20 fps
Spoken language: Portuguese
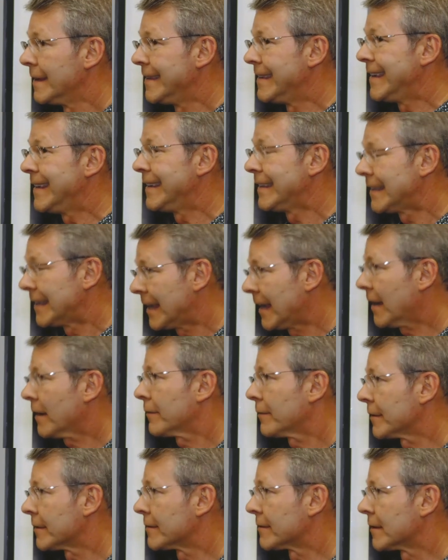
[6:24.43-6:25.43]
E ele quer
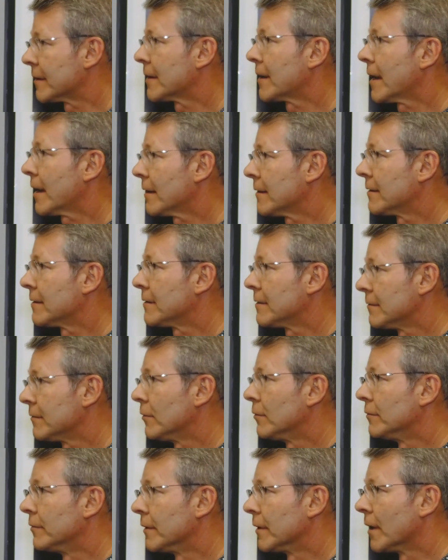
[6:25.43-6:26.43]
fazer, quer
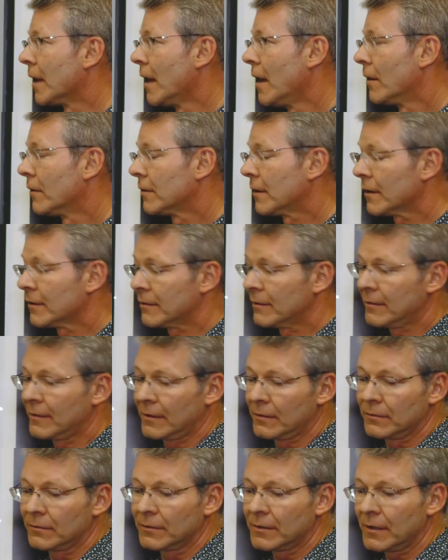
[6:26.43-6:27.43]
desenvolver. O que às vezes
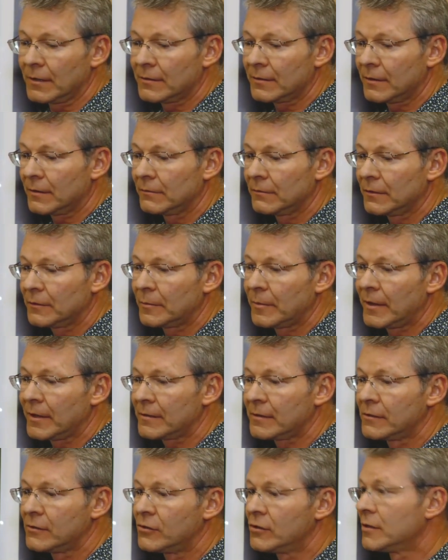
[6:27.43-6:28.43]
acontece é uma
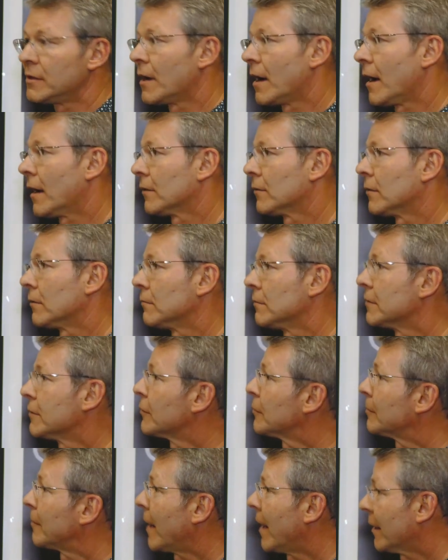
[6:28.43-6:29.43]
espécie de hiato, é um
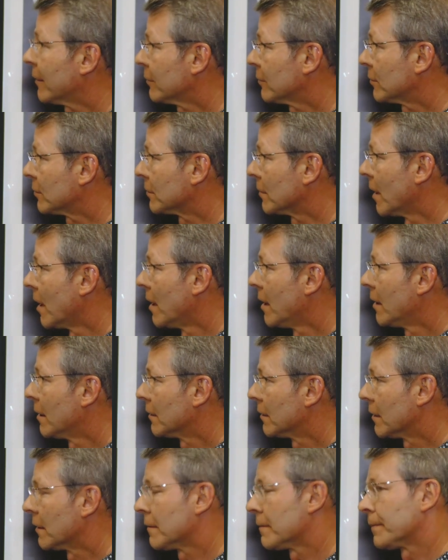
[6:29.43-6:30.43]
espaço.
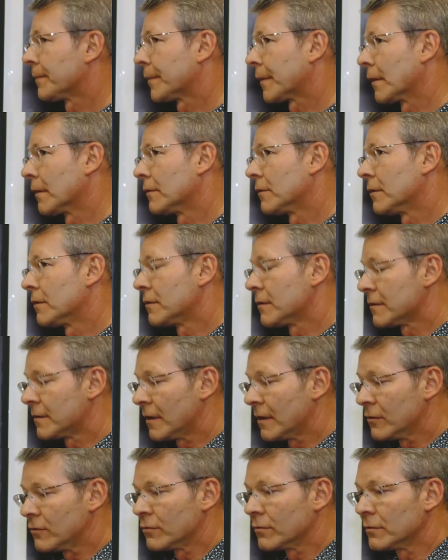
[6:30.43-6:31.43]
Né? A gente
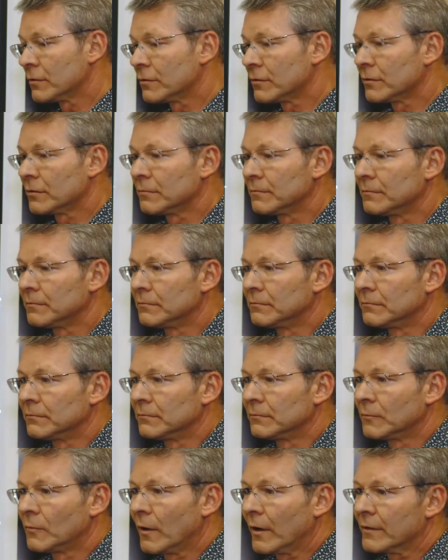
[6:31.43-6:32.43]
sente hoje
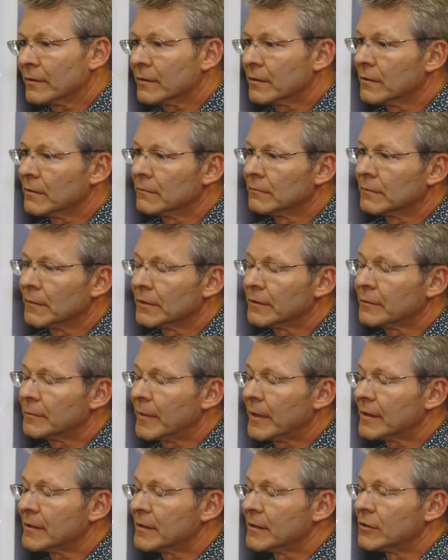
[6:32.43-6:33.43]
quase que uma
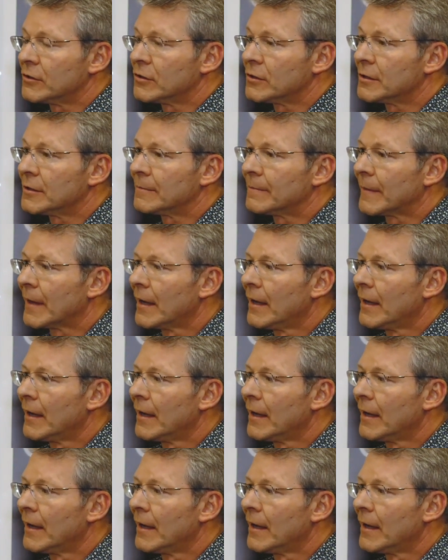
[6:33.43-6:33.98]
espécie de